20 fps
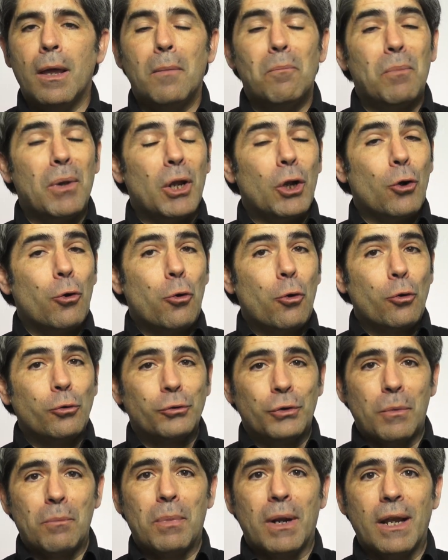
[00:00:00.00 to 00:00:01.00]
pero no
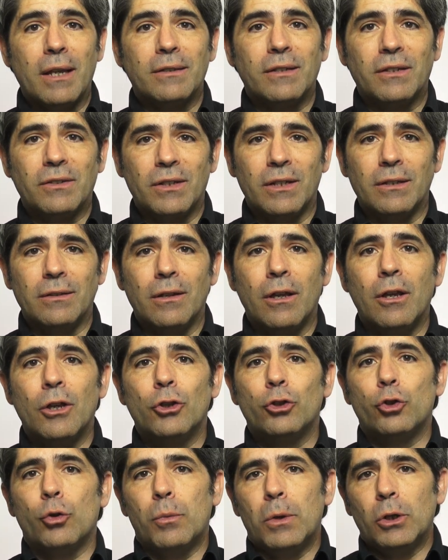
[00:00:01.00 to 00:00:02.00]
siempre es así,
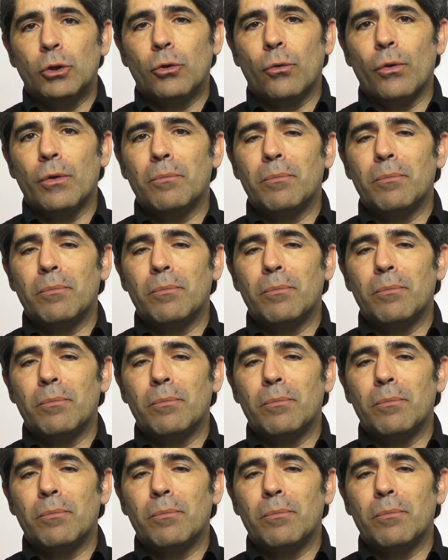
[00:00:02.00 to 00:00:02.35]
sobre todo